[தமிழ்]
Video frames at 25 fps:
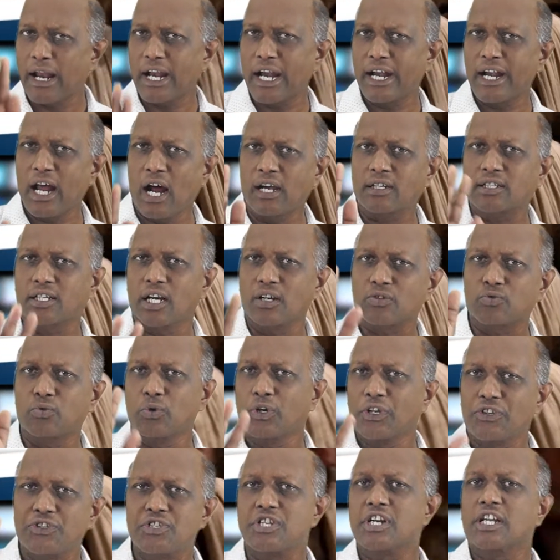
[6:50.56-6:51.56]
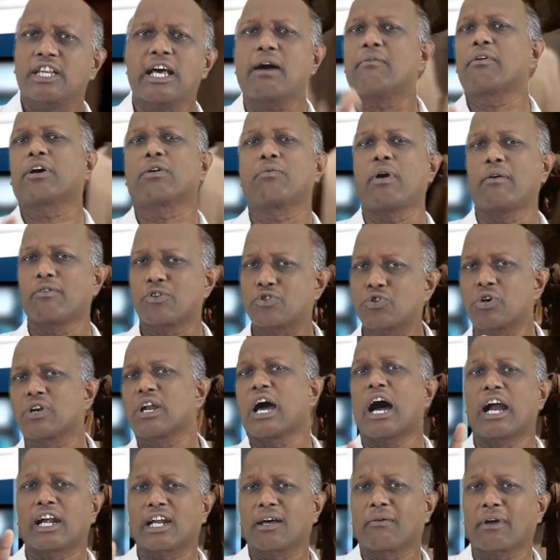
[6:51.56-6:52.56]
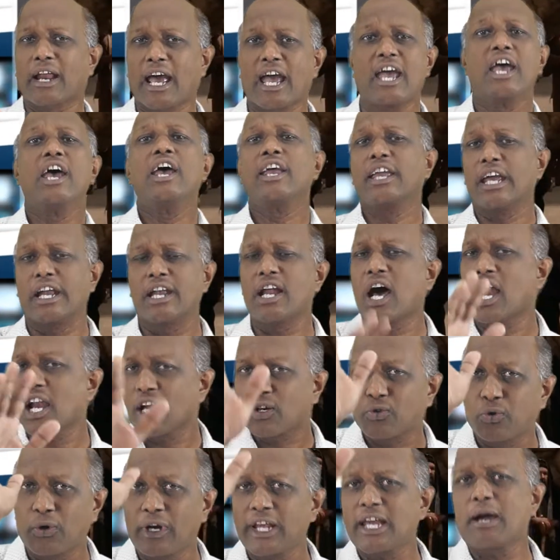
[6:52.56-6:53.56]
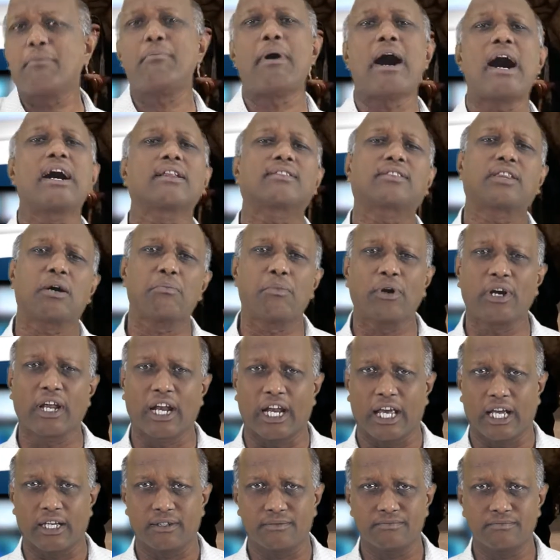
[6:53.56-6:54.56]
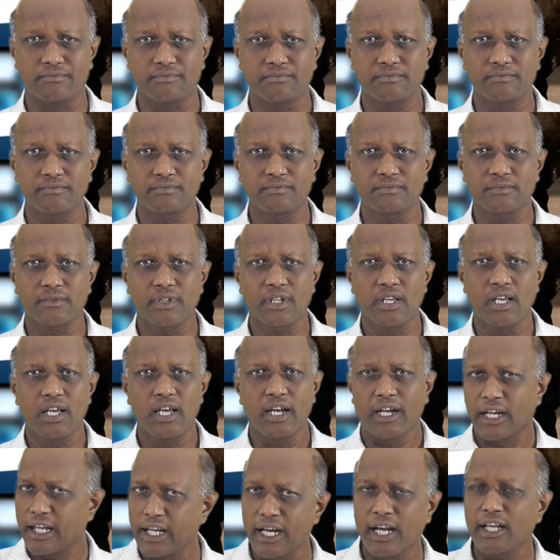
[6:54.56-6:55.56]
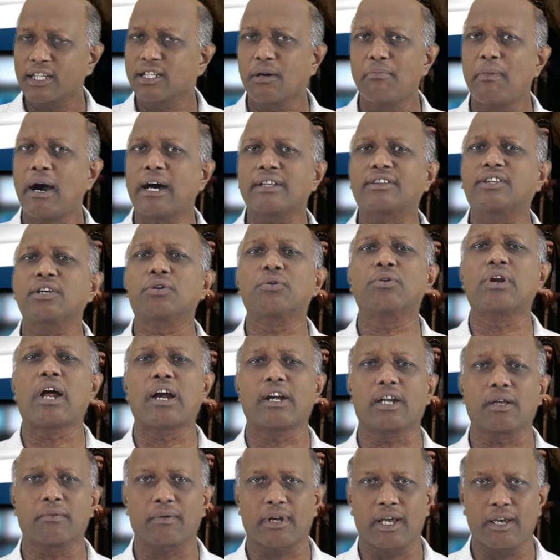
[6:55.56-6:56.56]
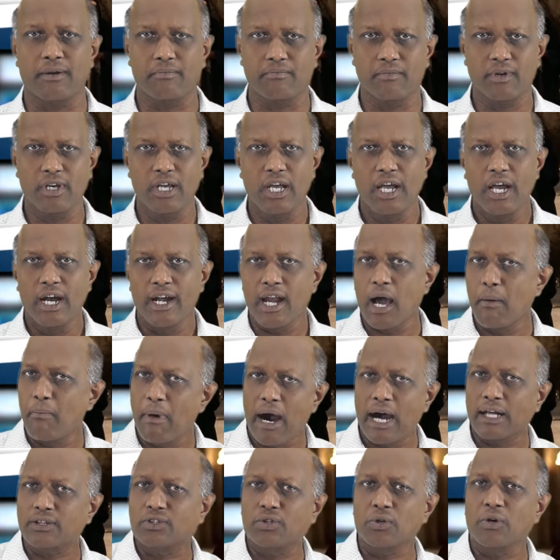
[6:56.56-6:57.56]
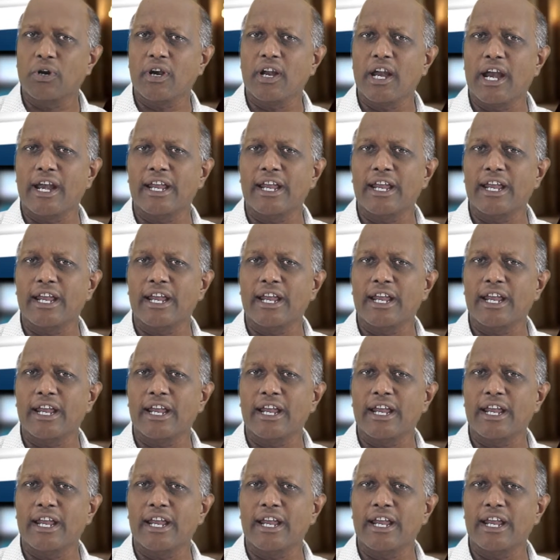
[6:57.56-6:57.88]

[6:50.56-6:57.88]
பல நாட்கள் குடிச்சிட்டு தான் வருவான் அவன் சொன்ன ஆண்டவரே என்னால் குடியை மாற்ற முடியல நீ எனக்கு மாற்றி கூட ஆண்டவரே நான் மாற்றணும்னு